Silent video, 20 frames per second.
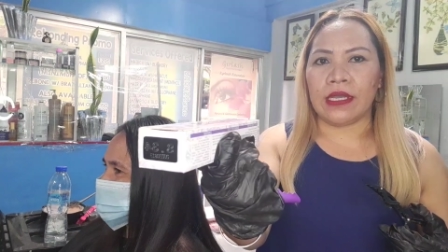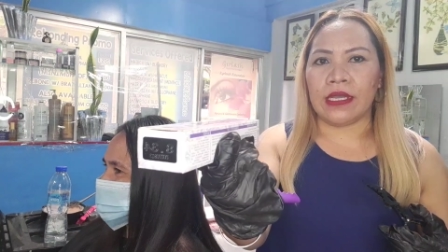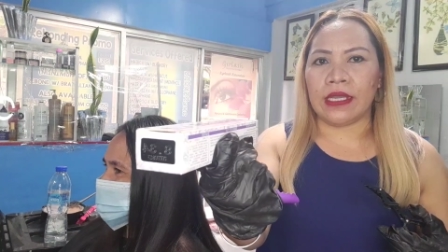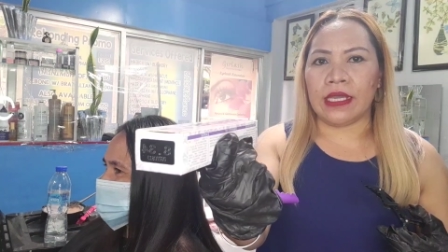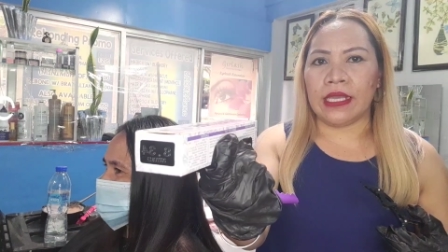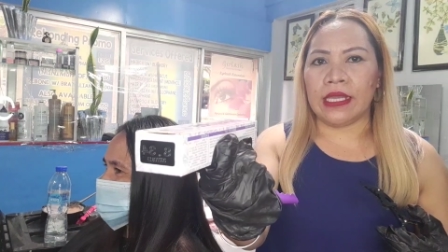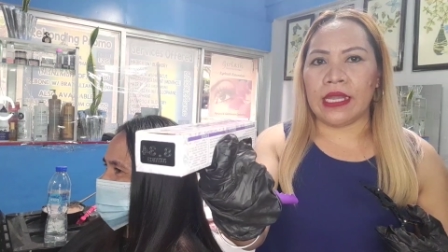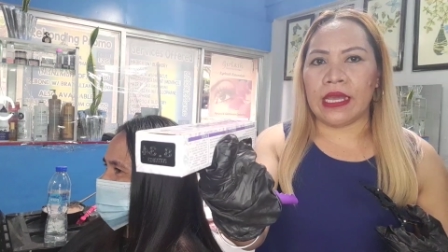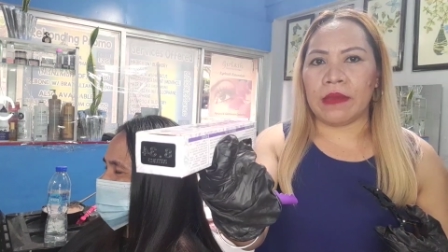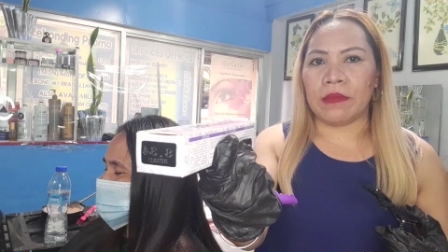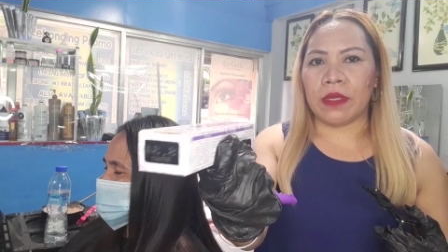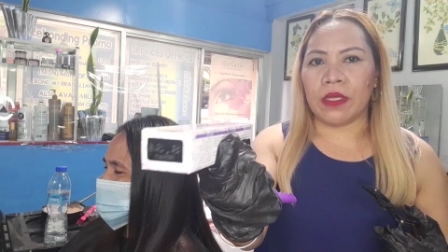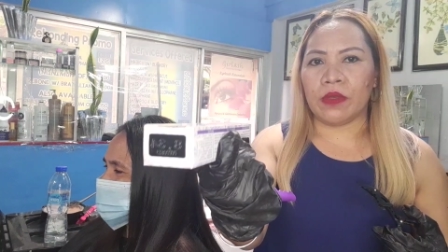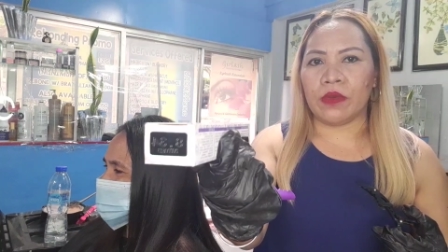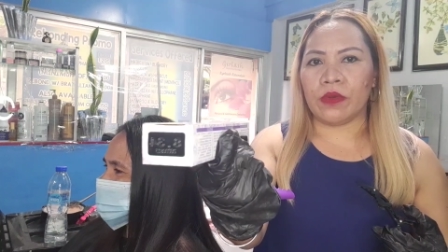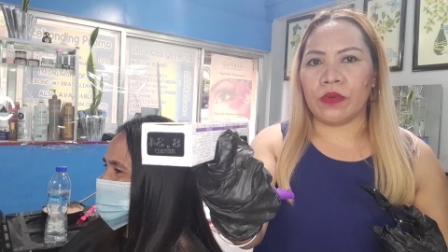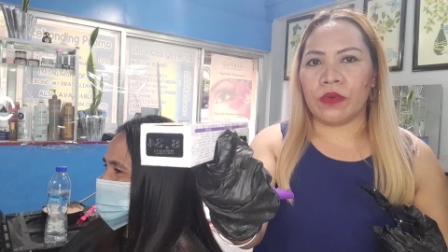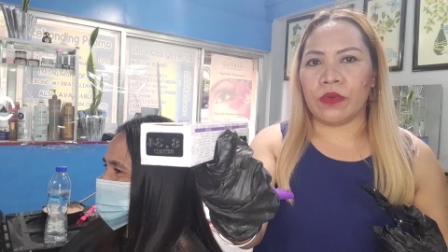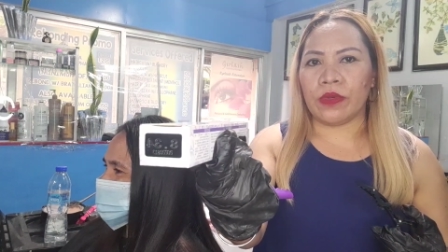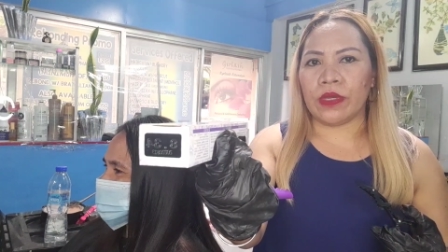Yan ang ginamit
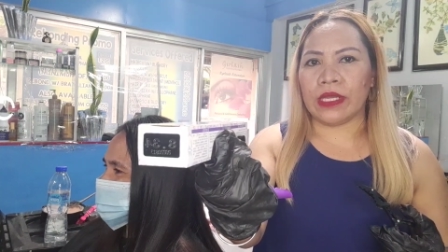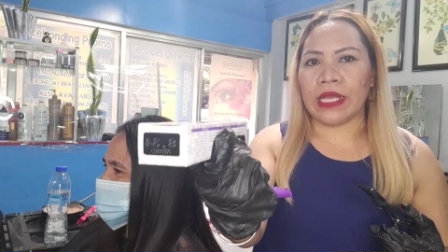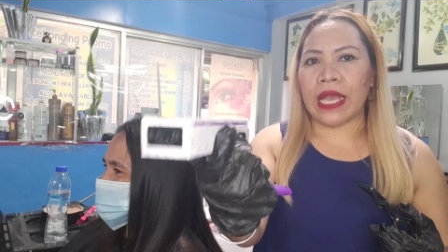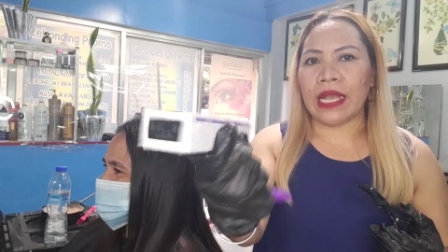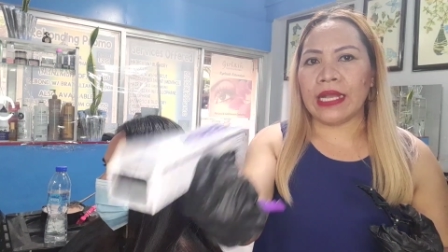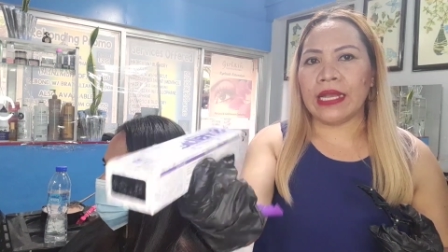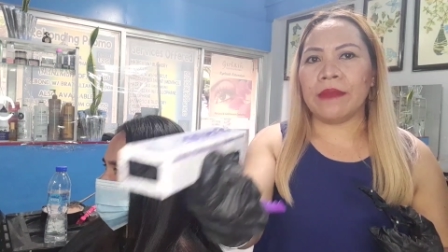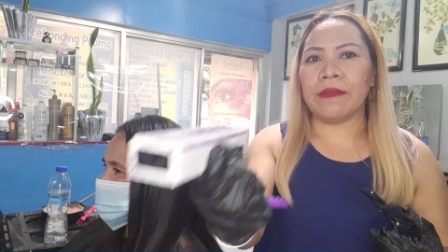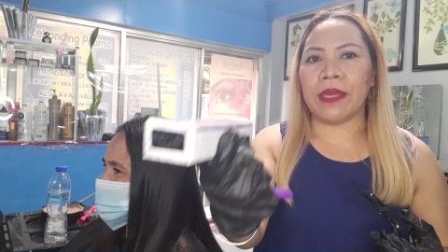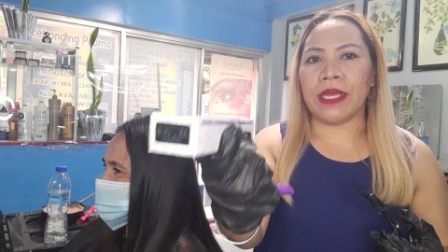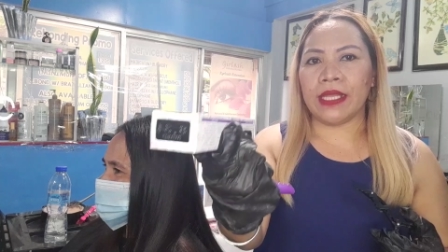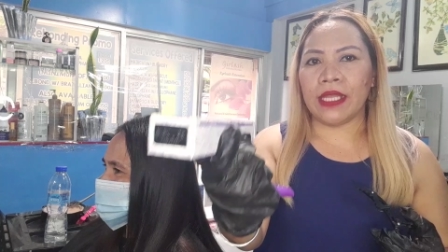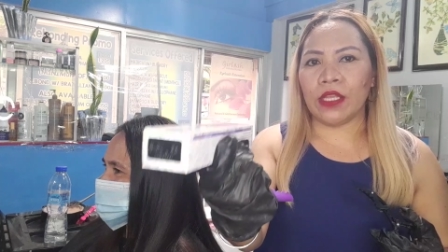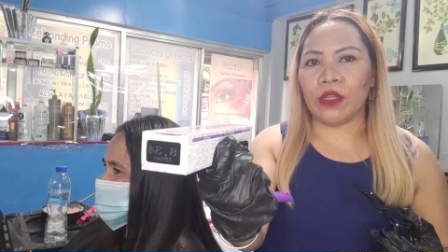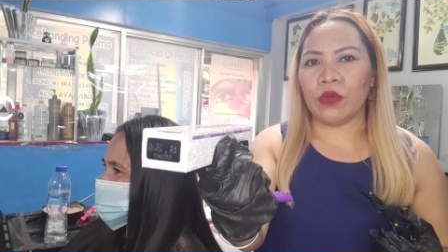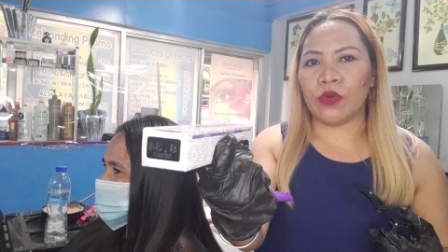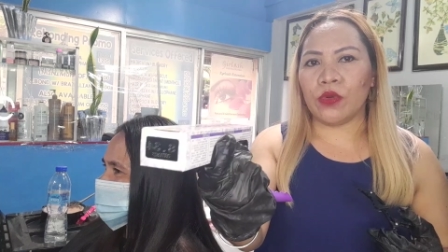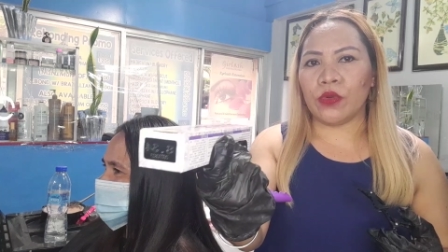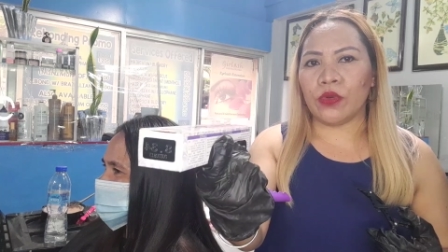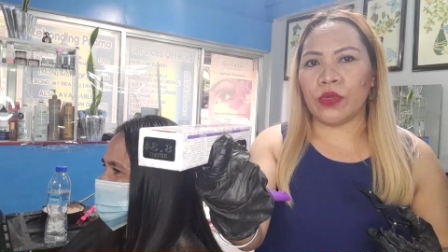kong kulay. Gagamitin
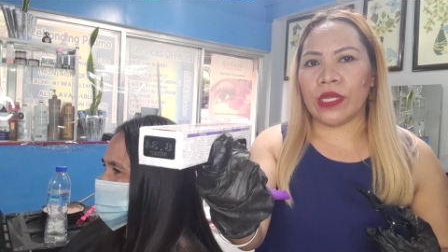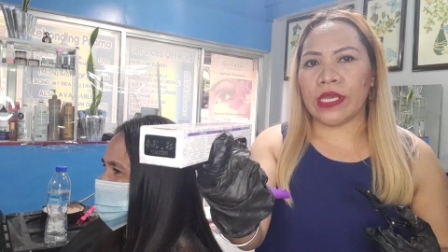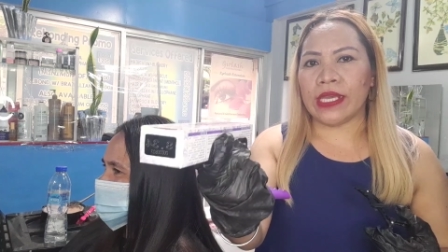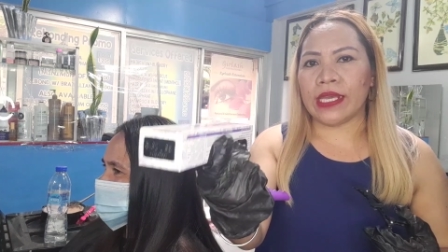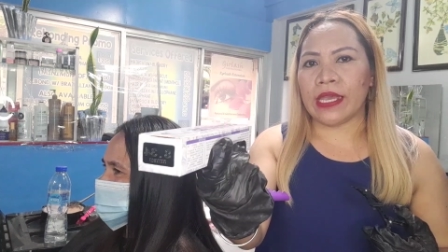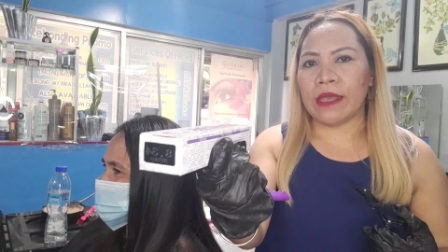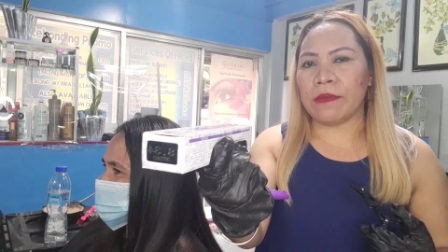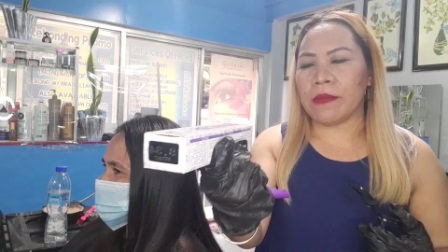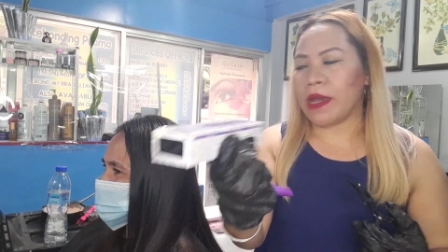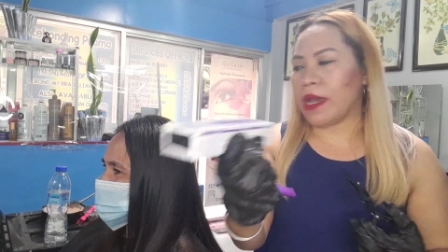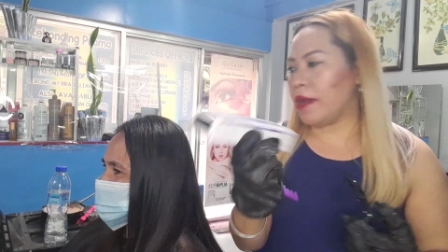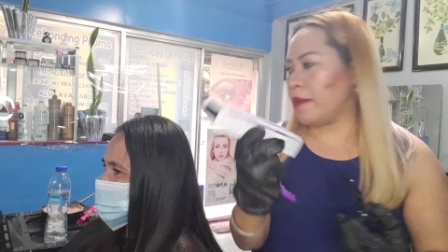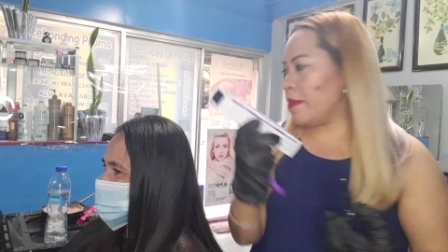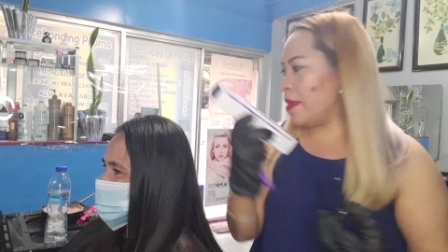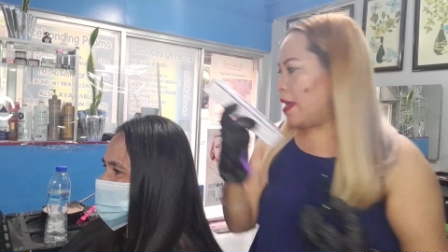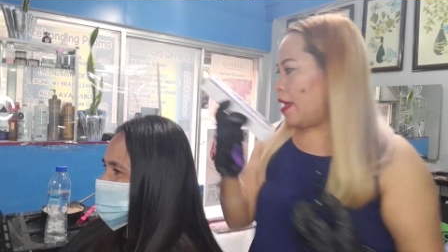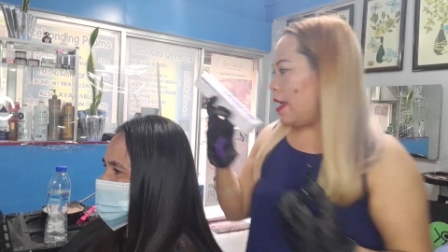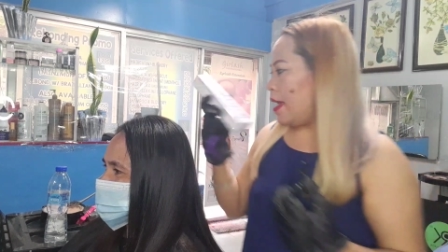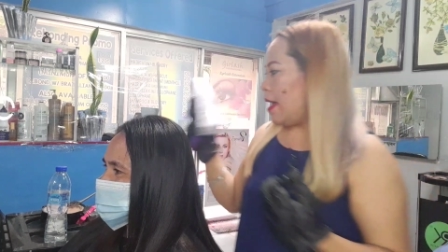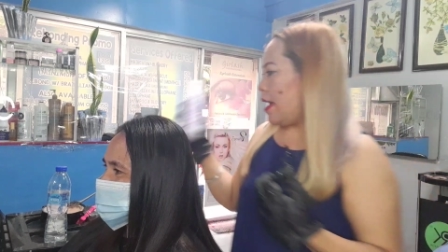kong kulay kay ma'am.